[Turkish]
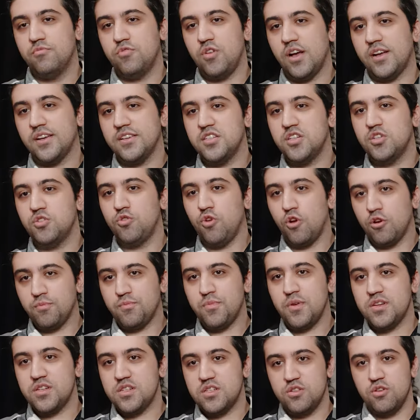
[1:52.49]
Bu yaklaşık
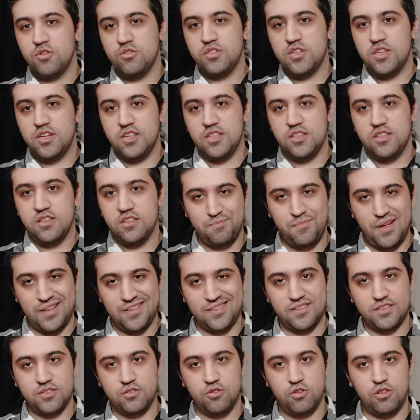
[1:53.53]
4-5 yıl öncenin
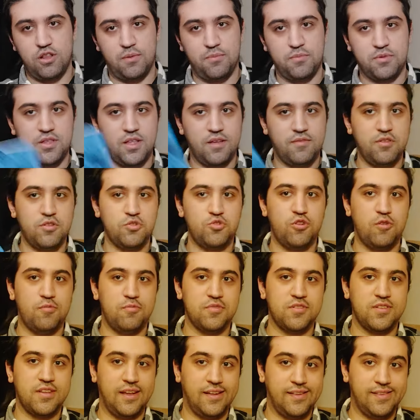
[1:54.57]
baskısı olan bir kitap ve
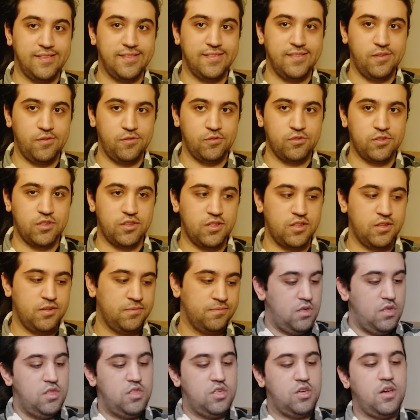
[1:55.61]
şömiz kalitesi de ortada.
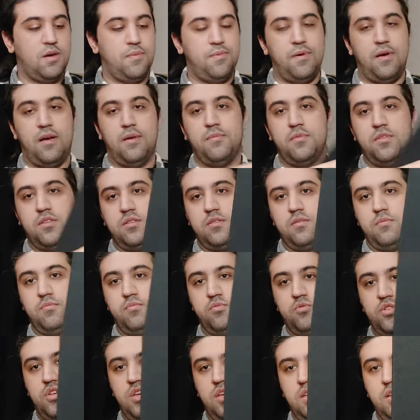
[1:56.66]
İç kapağımız
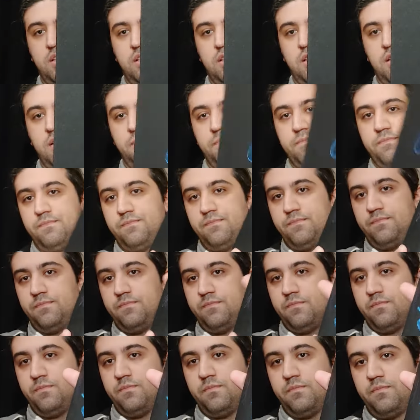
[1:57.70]
bu şekilde.
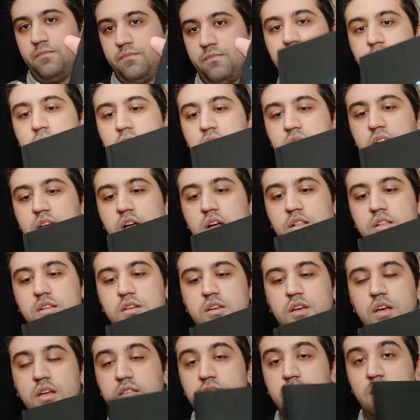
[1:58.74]
Manga
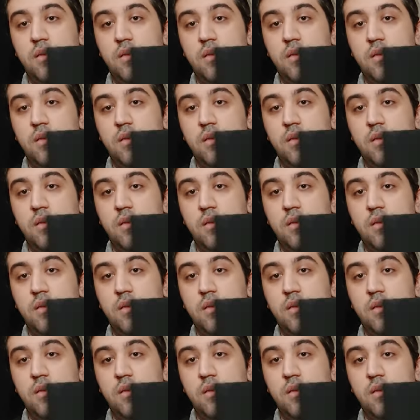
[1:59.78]
alırken